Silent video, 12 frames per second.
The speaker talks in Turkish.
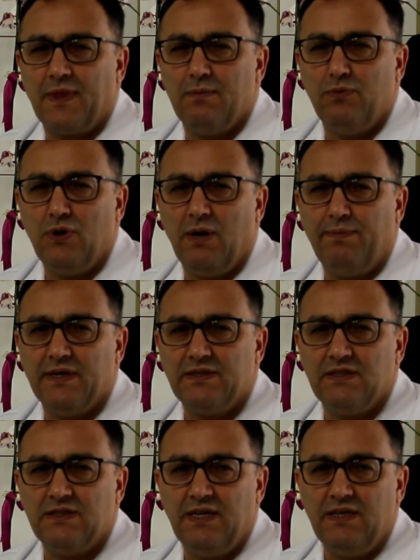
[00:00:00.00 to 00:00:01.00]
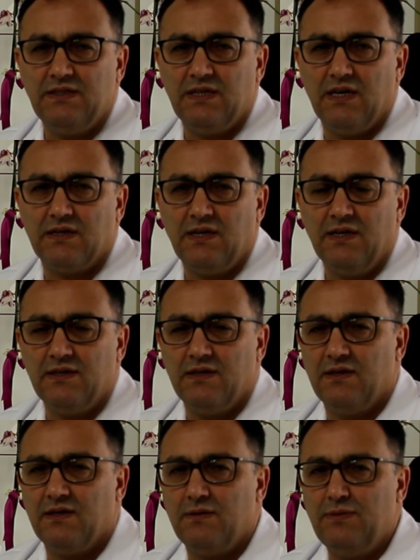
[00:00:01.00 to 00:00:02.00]
Bu kapakçık ne işe yarar?
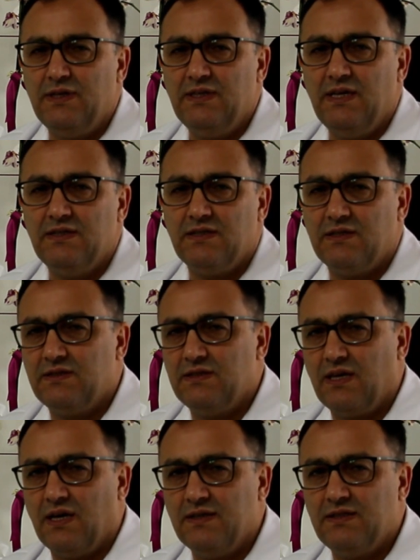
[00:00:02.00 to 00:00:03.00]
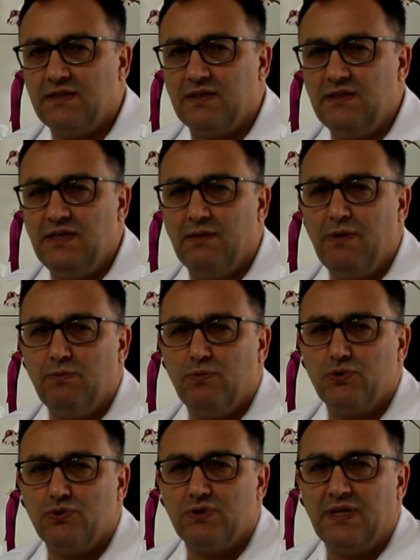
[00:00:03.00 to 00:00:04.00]
E, mide içerisindeki asitin yemek
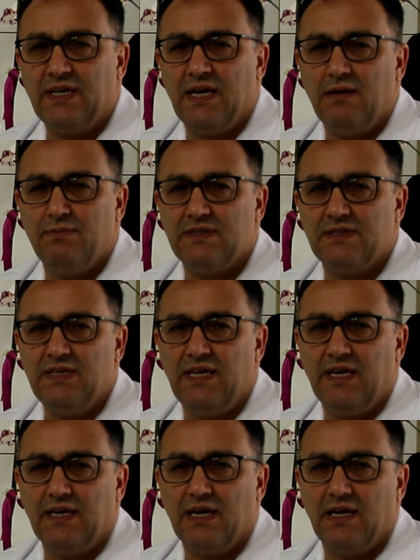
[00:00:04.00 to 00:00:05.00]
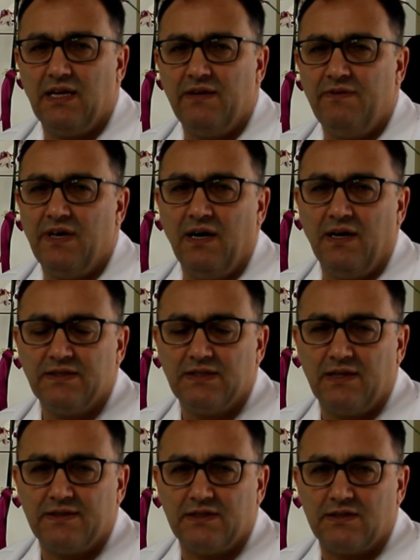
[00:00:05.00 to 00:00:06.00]
borusuna gelmesini engeller veya
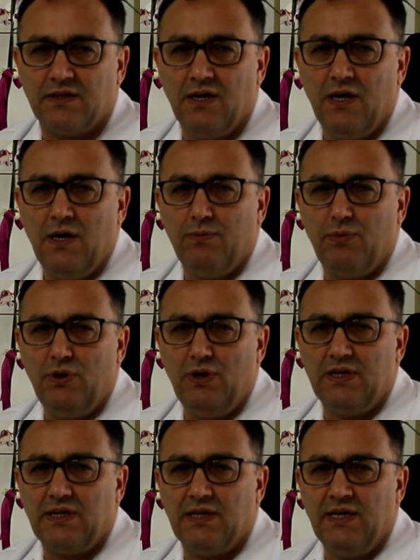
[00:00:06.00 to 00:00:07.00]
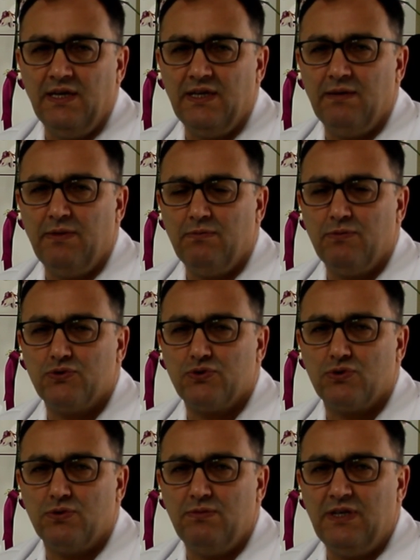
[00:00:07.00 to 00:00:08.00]
azaltır. Böylelikle yemek
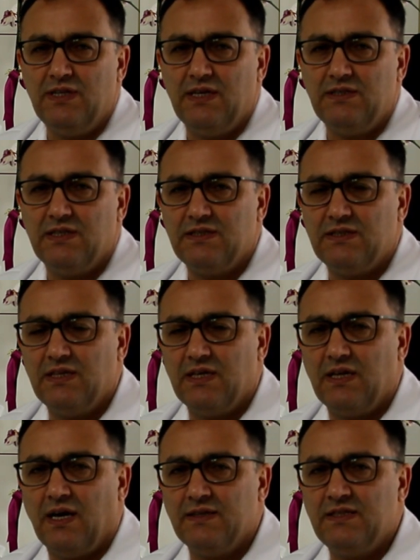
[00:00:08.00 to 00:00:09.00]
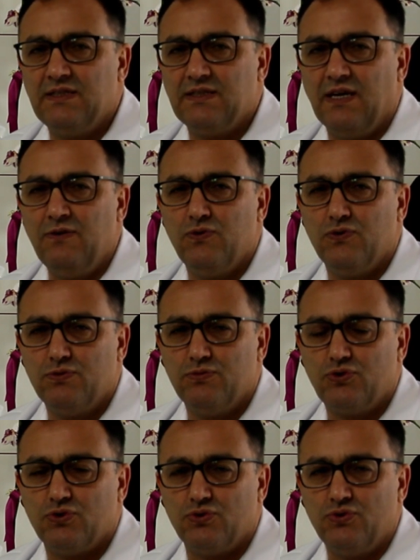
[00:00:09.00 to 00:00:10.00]
borusunu mide içerisindeki asitten
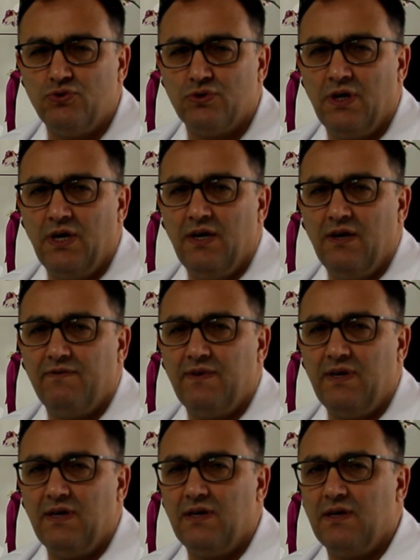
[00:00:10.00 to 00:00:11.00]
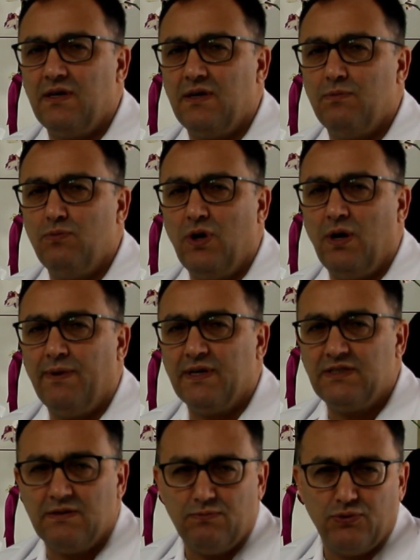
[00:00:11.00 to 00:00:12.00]
korumuş olur. Ve e, bu
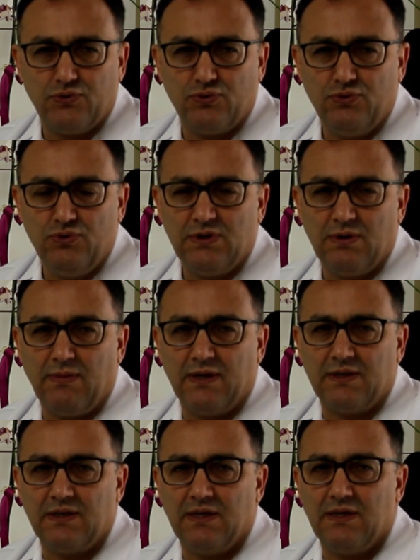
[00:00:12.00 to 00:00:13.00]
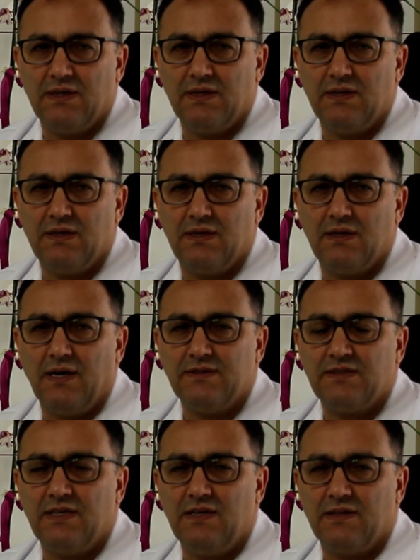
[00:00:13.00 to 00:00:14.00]
kapakçık bozulduğu zaman, e,
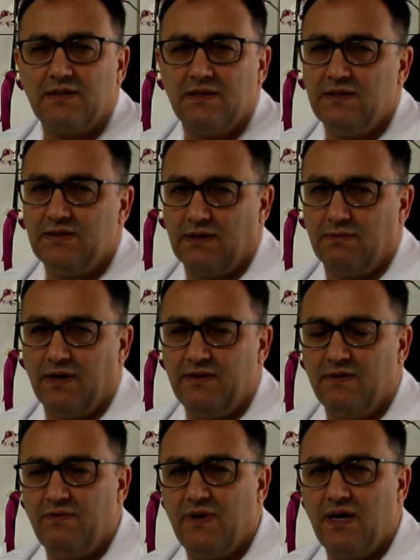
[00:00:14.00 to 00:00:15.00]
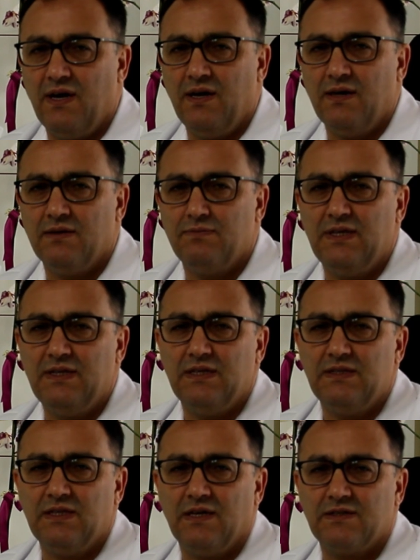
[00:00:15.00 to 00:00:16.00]
hasta yattığı zaman veya
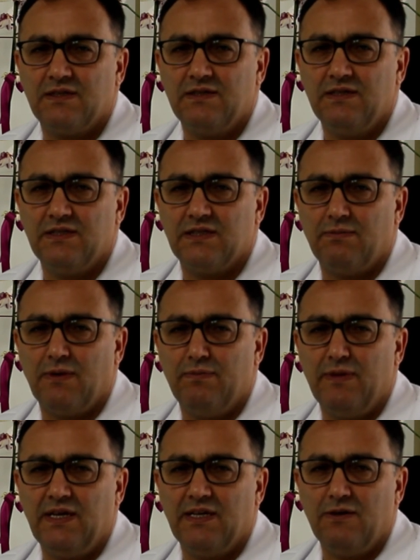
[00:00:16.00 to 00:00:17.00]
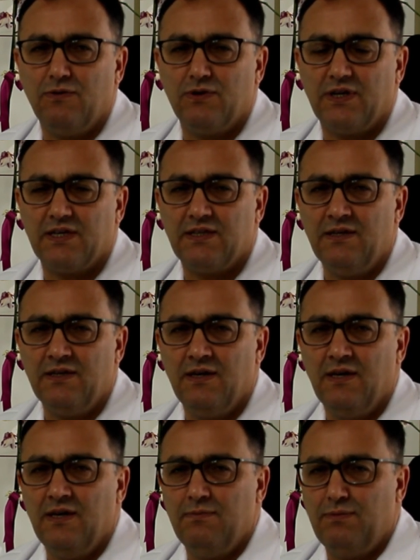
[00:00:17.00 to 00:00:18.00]
midesi kasıldığı zaman mekanik olarak da
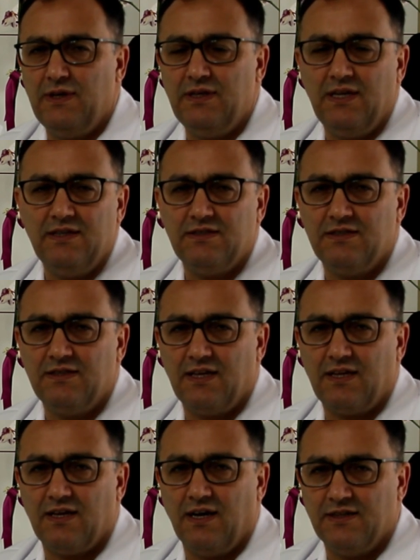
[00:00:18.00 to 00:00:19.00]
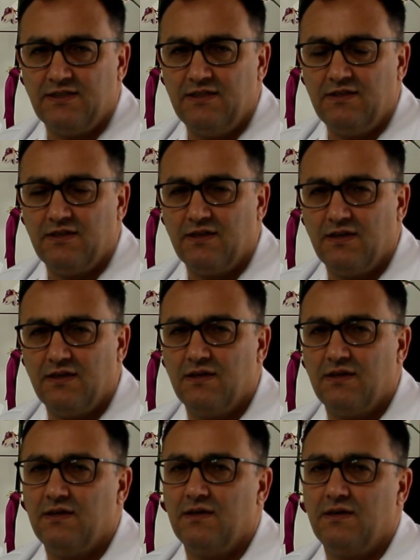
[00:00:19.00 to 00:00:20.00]
mide içindeki asit e,
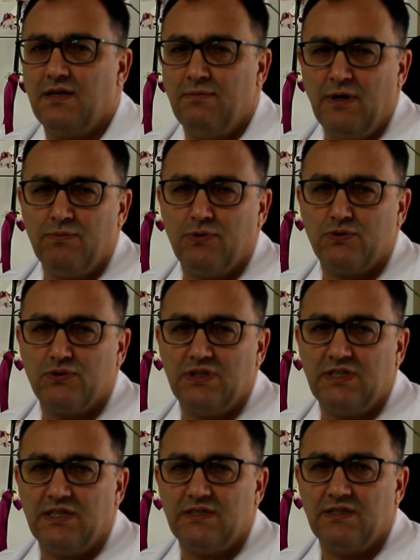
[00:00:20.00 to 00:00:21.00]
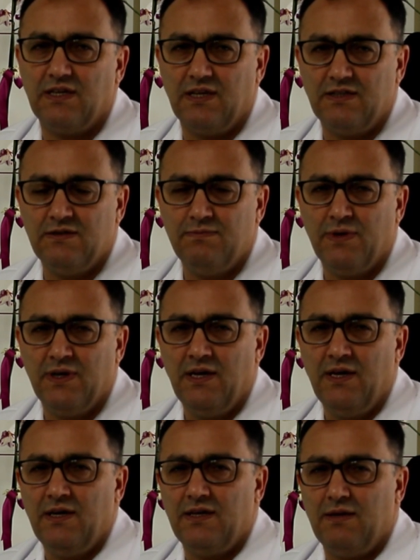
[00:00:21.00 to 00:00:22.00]
yemek borusu içerisine geçip
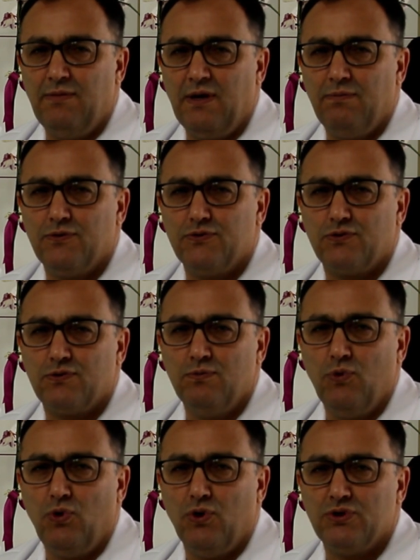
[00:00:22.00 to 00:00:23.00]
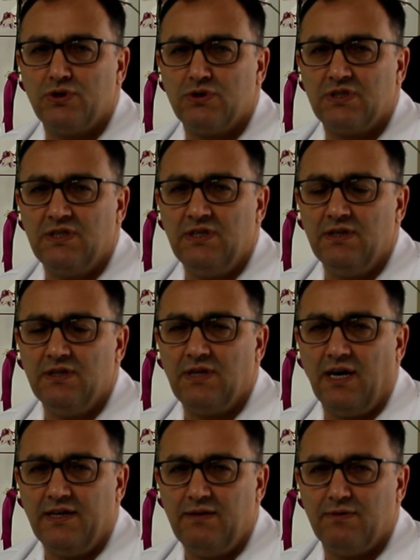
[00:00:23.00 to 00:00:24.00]
yemek borusunun mukozasını
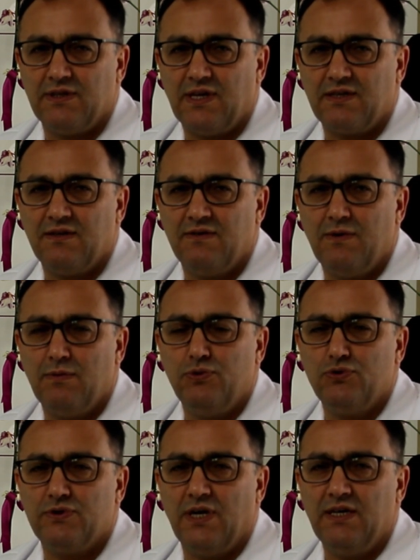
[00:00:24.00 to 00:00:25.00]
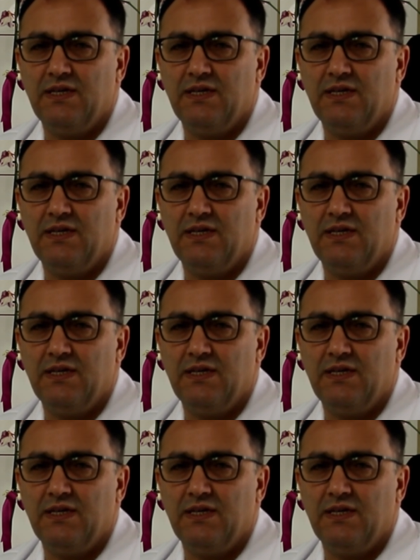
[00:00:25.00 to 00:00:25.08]
tahrip eder. Ve burada